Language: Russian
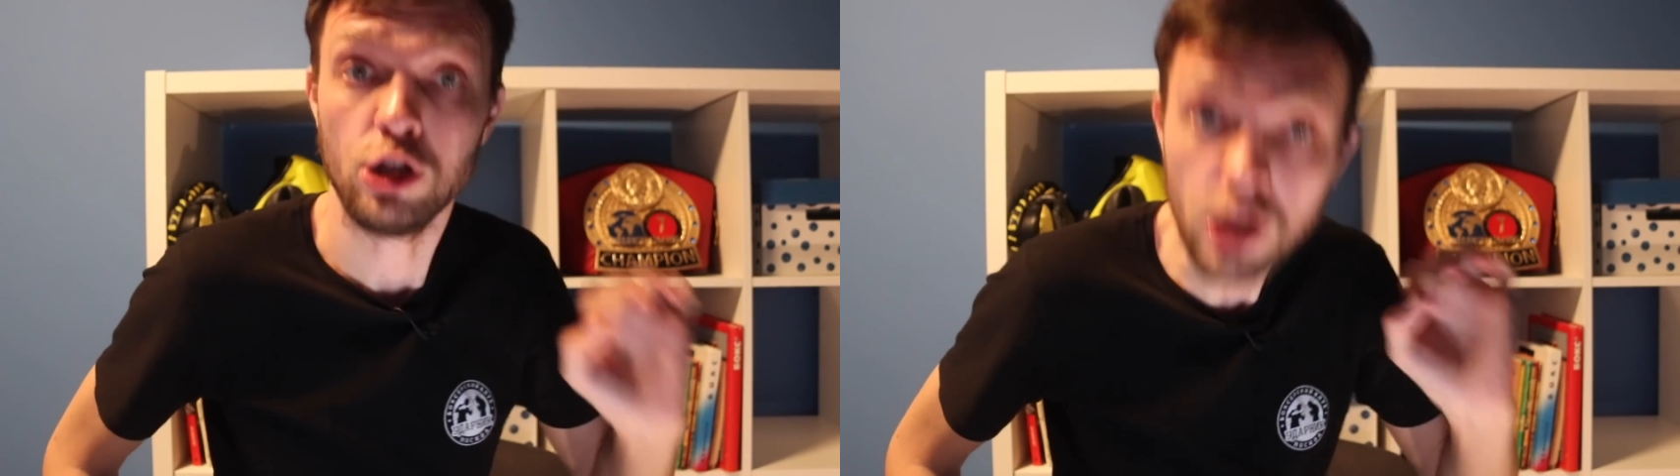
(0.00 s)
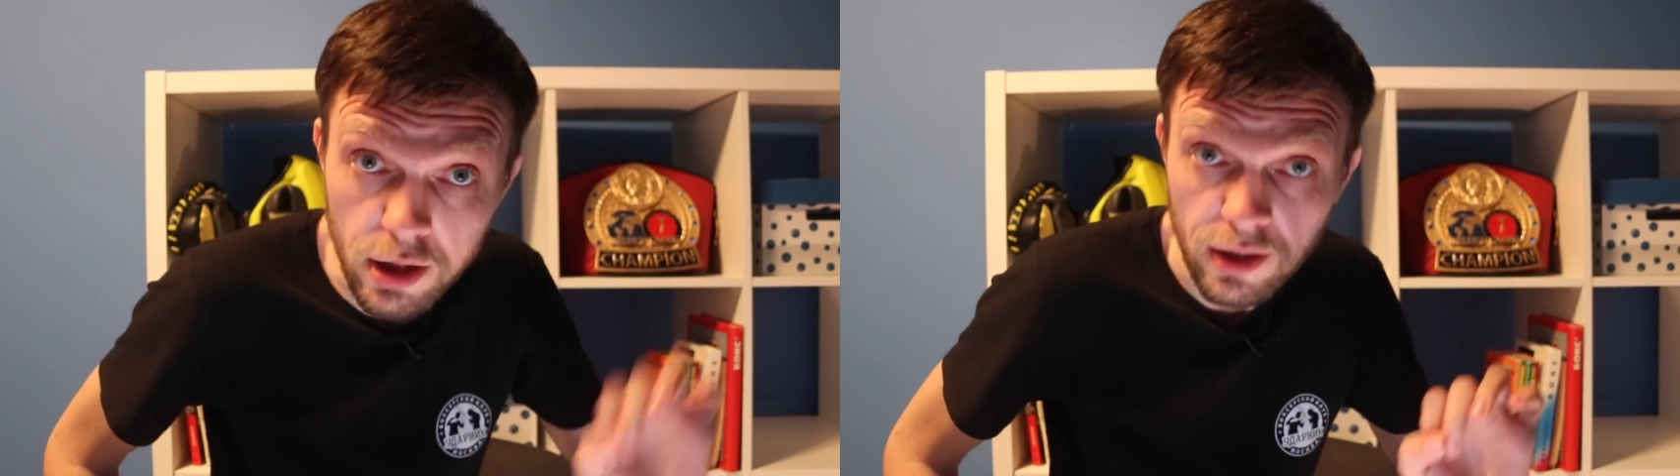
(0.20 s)

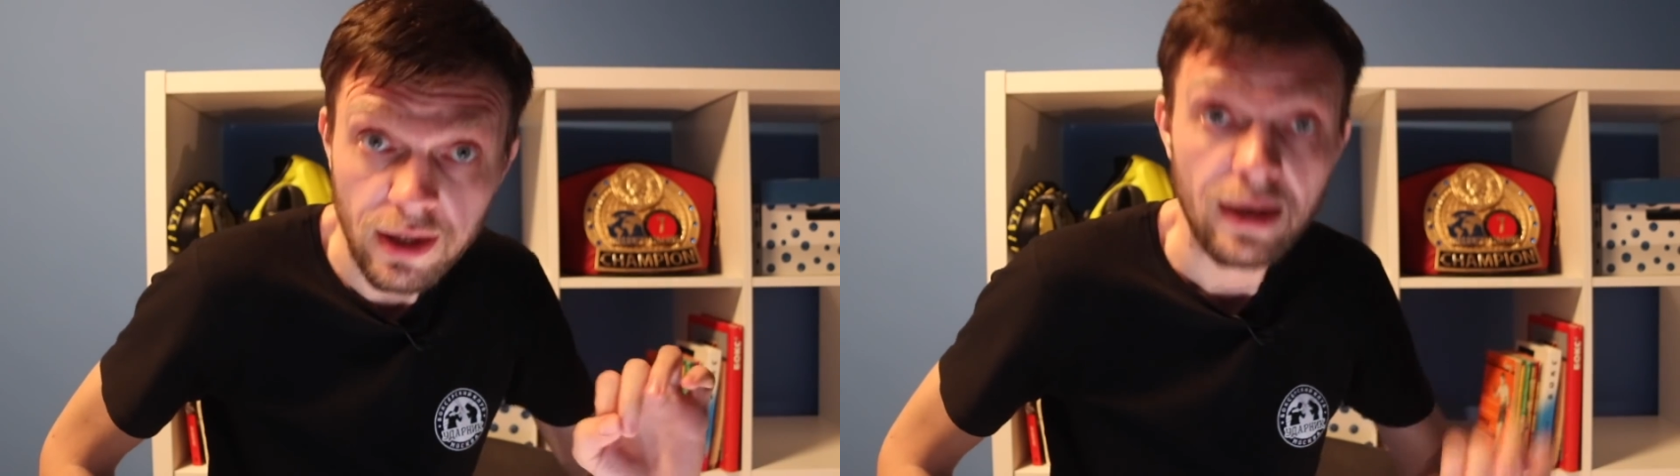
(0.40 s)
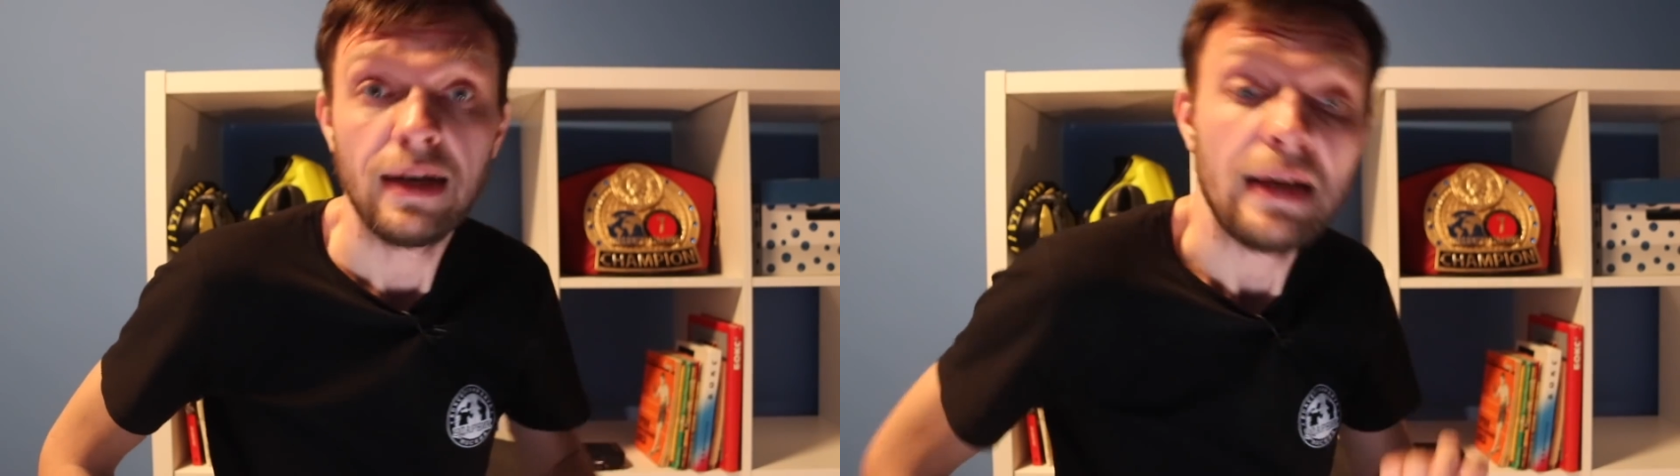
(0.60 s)
И
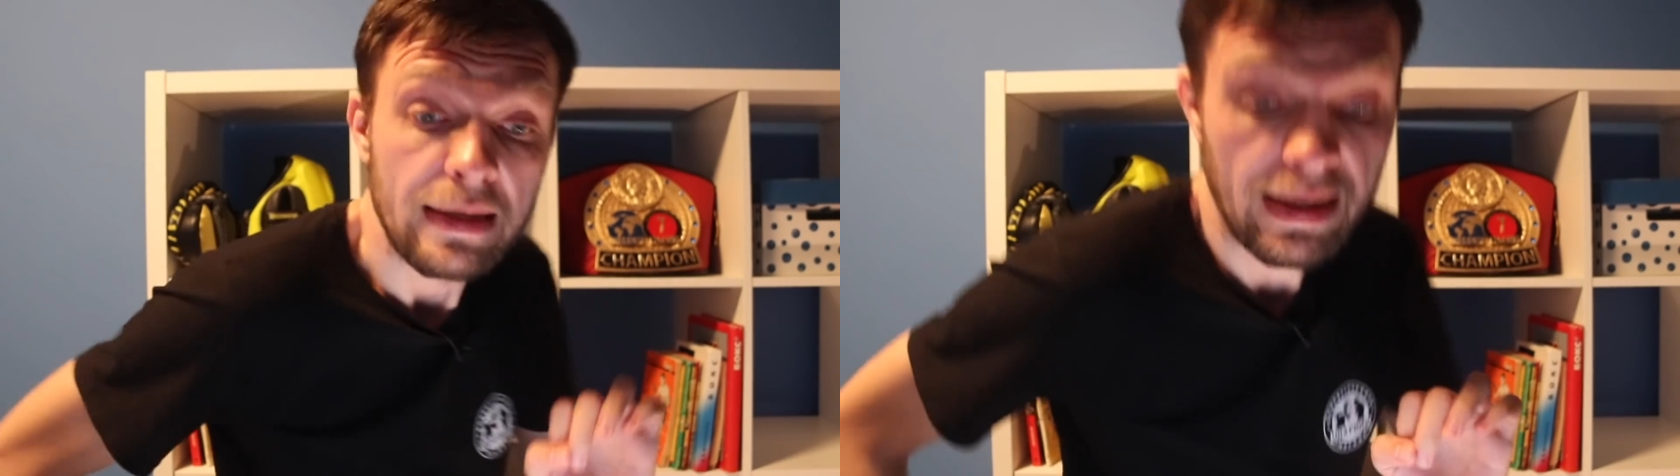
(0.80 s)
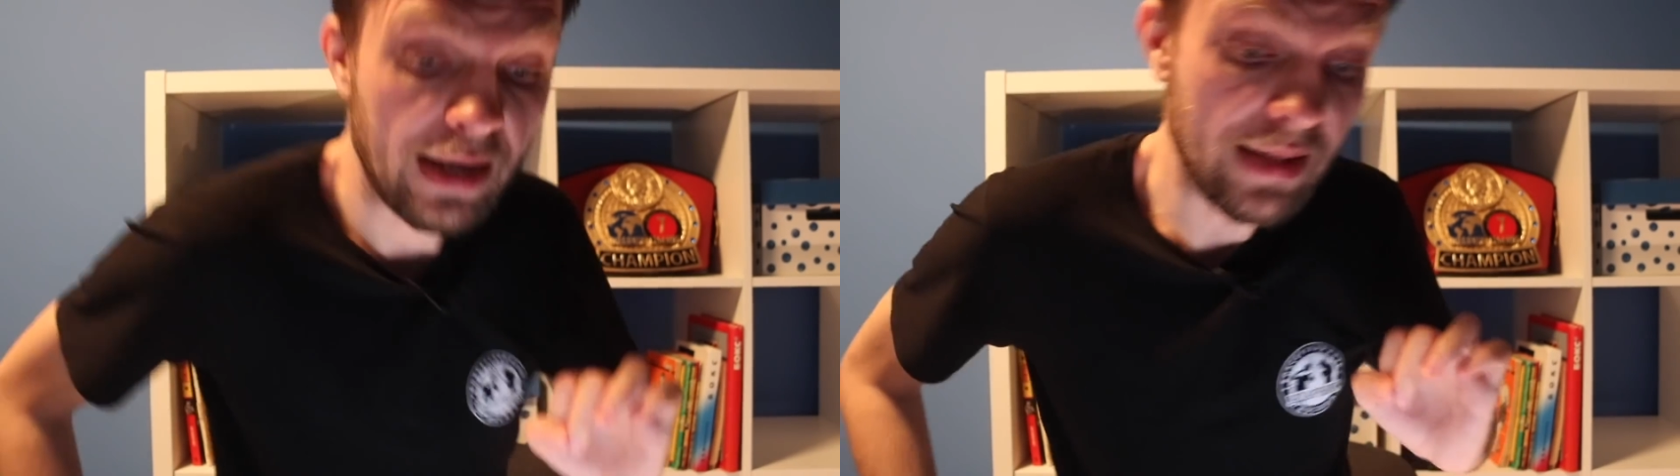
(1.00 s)

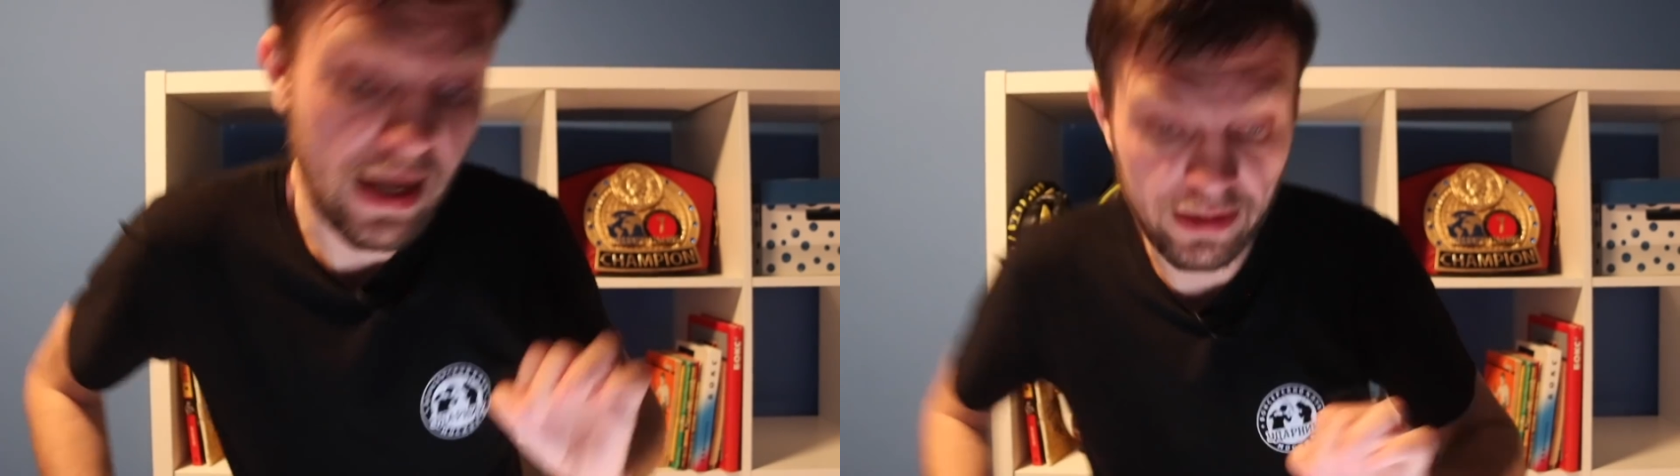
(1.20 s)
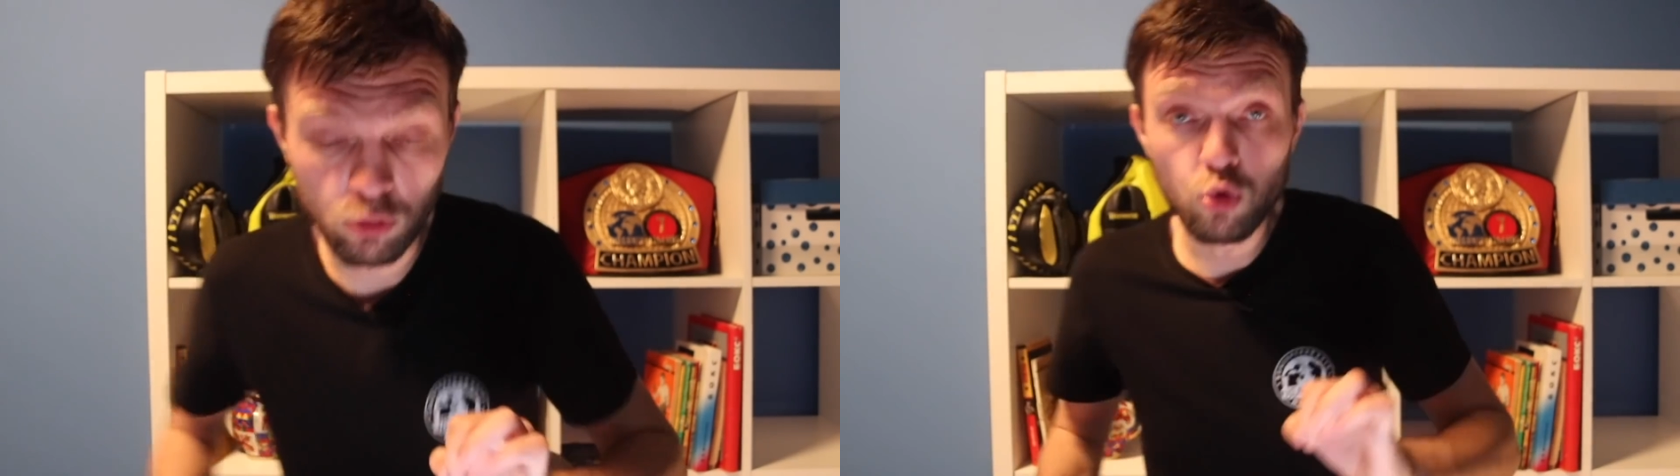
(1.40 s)

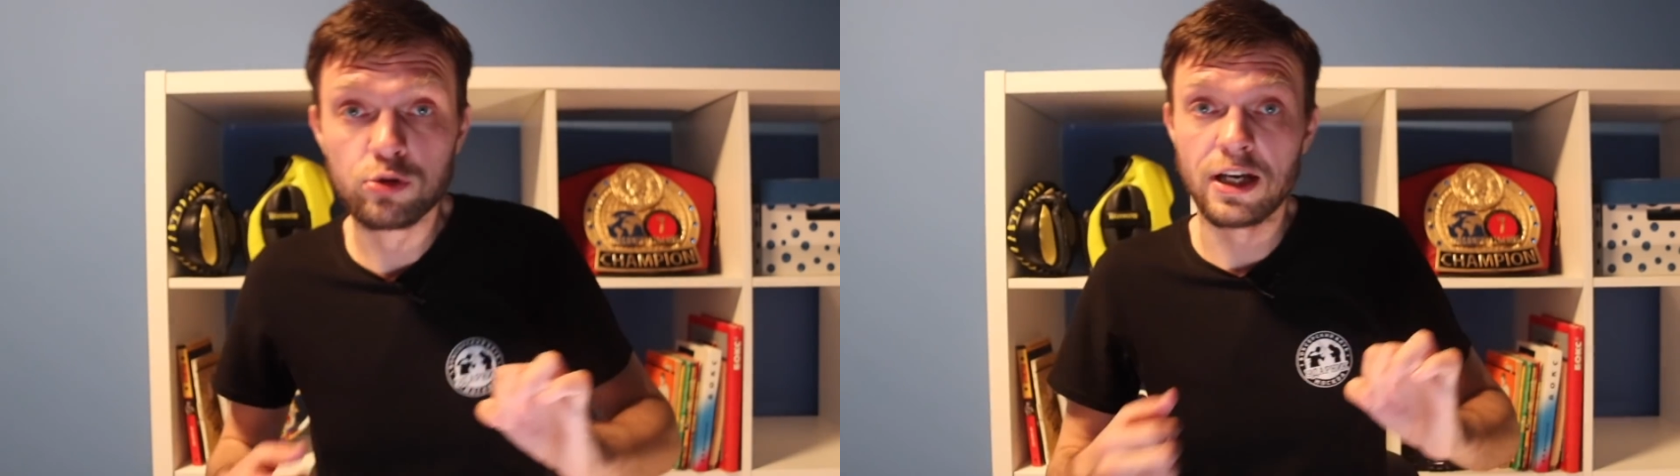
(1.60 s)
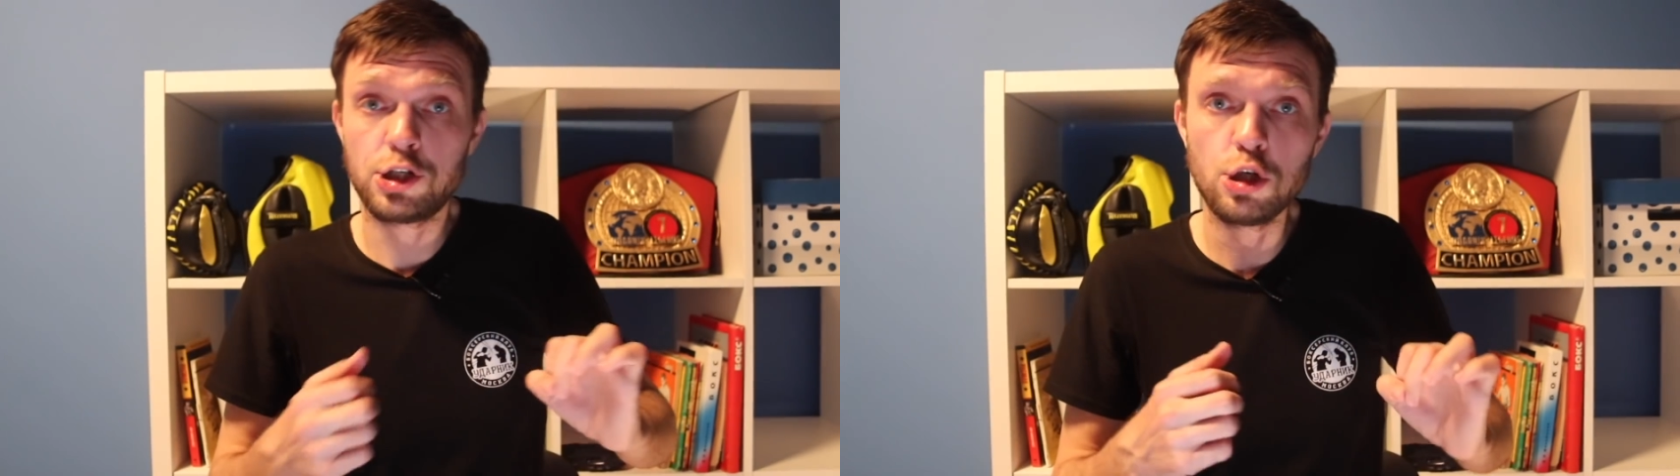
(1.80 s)
когда
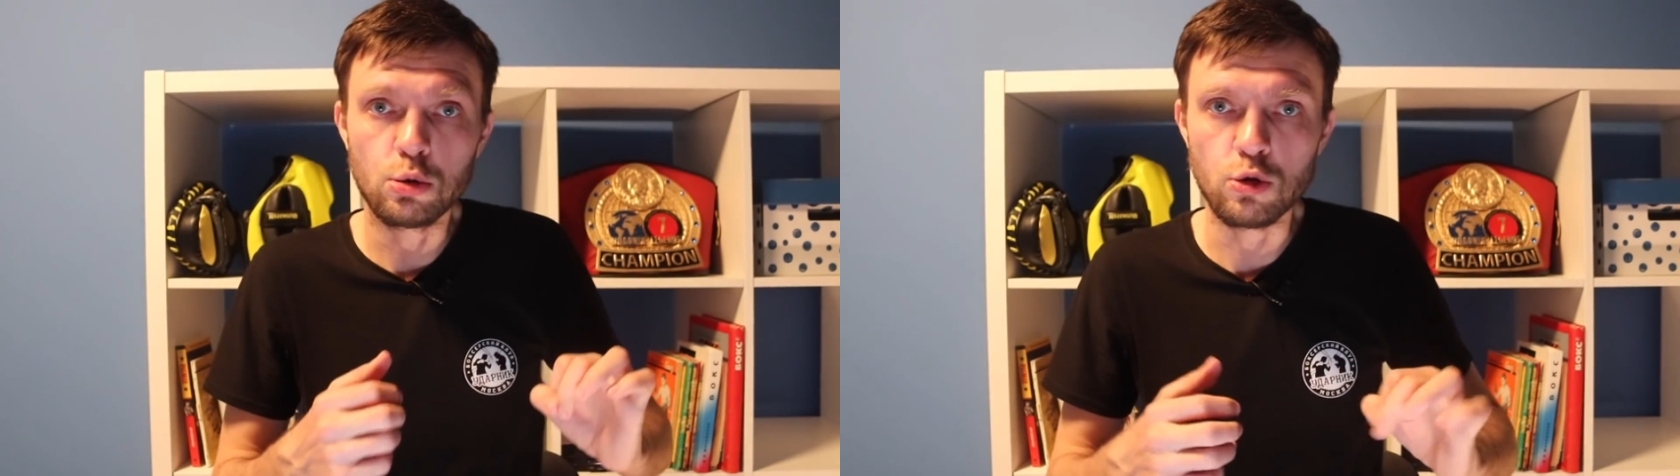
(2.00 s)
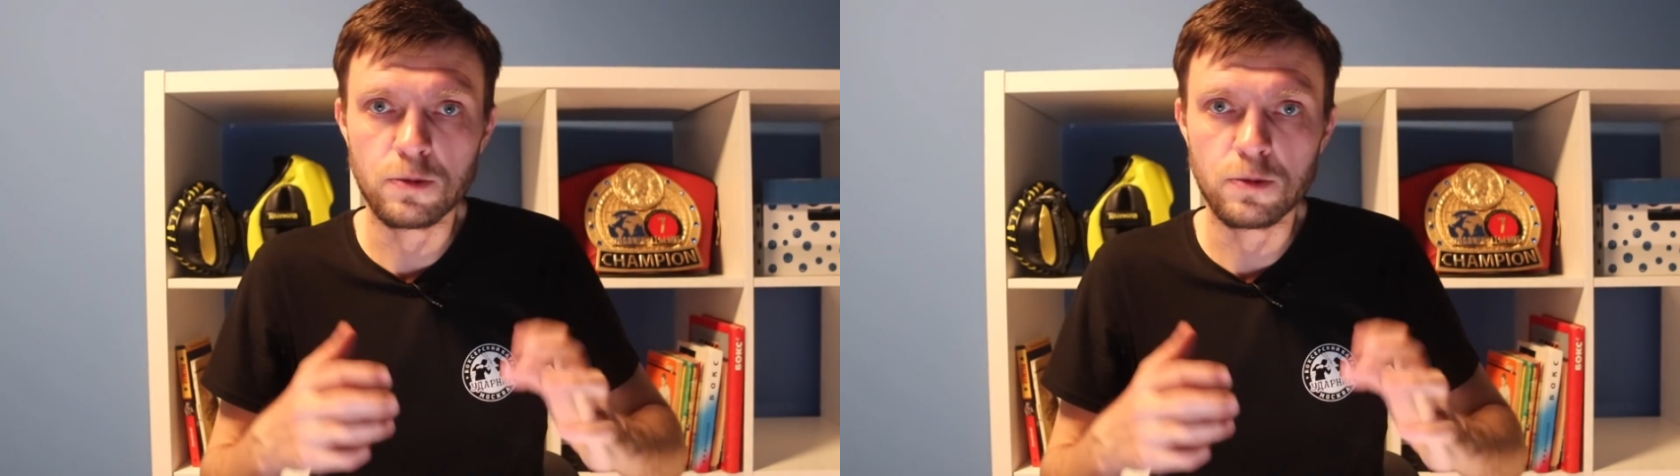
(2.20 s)
такую защиту